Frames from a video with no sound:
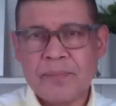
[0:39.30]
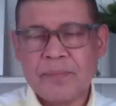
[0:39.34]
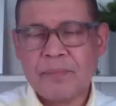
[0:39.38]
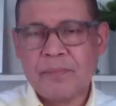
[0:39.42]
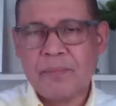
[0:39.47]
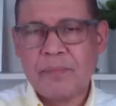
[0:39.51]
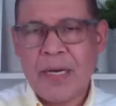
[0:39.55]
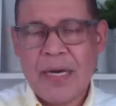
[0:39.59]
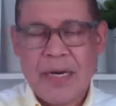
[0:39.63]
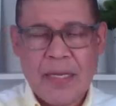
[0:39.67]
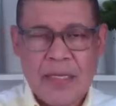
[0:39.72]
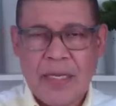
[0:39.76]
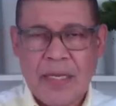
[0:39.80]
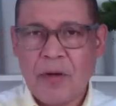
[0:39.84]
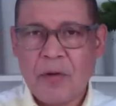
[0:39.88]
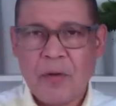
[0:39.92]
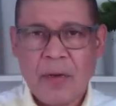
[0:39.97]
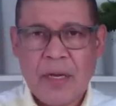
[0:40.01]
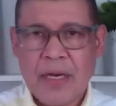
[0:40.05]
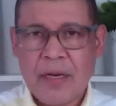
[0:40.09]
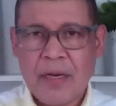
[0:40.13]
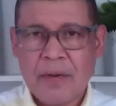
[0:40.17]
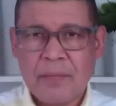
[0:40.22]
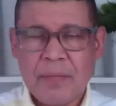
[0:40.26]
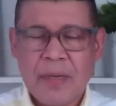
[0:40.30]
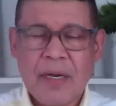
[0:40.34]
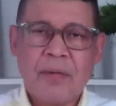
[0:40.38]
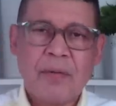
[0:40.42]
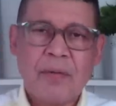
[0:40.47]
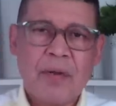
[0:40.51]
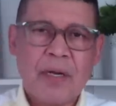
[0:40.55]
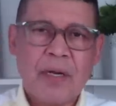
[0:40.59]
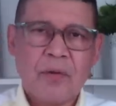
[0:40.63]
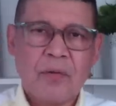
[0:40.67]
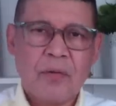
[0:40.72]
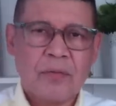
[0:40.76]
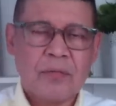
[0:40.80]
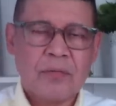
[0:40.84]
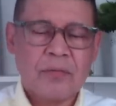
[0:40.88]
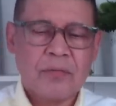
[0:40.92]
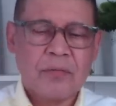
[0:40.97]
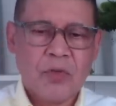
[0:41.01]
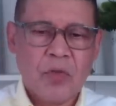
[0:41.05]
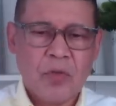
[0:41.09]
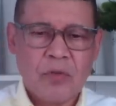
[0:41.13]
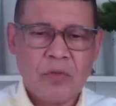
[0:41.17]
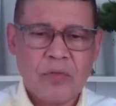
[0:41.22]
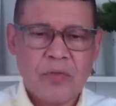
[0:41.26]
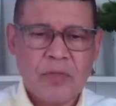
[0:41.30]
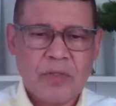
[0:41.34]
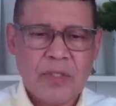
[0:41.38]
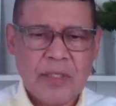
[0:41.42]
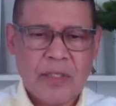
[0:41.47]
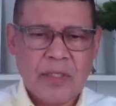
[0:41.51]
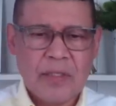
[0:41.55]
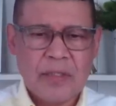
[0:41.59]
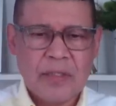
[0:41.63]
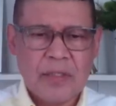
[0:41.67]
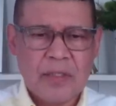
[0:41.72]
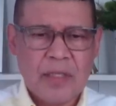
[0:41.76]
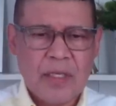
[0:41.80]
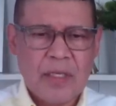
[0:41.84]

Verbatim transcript: para dialogar, para hablar con, con ustedes.